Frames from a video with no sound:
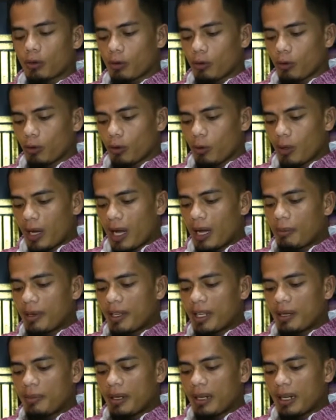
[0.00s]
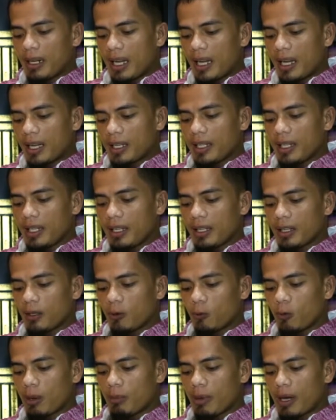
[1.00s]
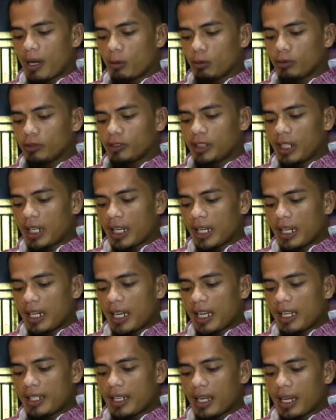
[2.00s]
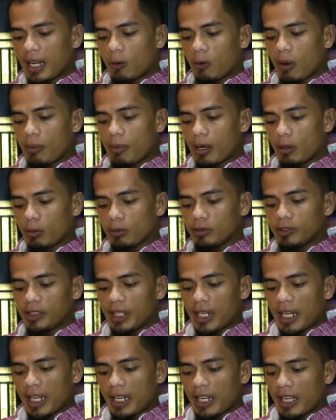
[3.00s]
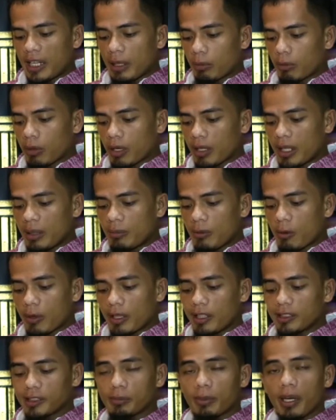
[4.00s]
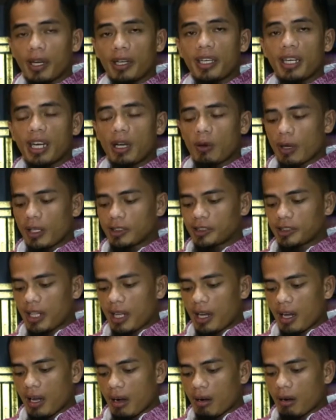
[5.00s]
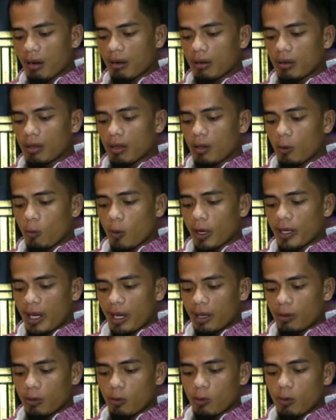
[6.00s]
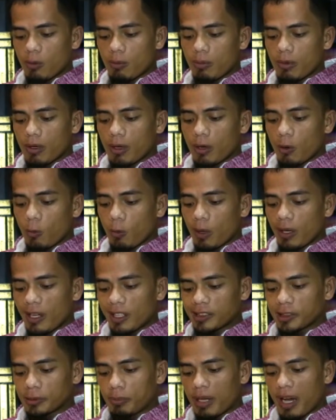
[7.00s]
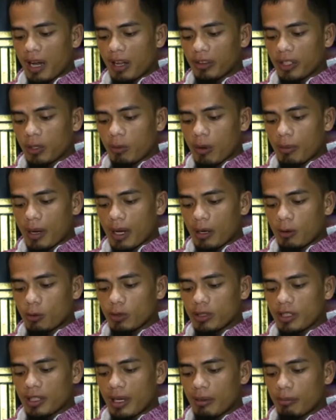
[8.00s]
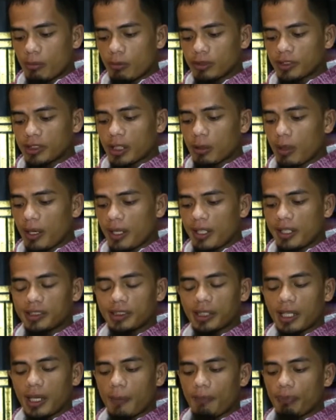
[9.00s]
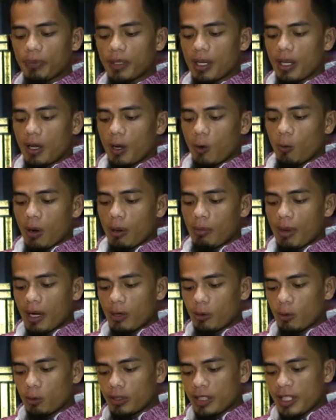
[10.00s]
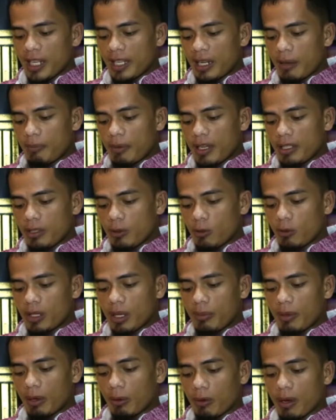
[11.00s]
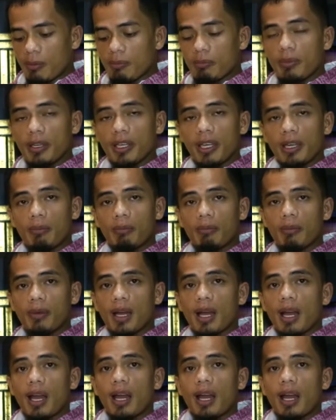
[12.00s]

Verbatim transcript: Kulu amana billahi wa ma unzila ilayna wa ma unzila ila Ibrahim wa Ismail wa Ishaq wa Yaqub wal asbati wa ma utiya Musa wa Isa wa ma utiya nabiyuna min rabbihim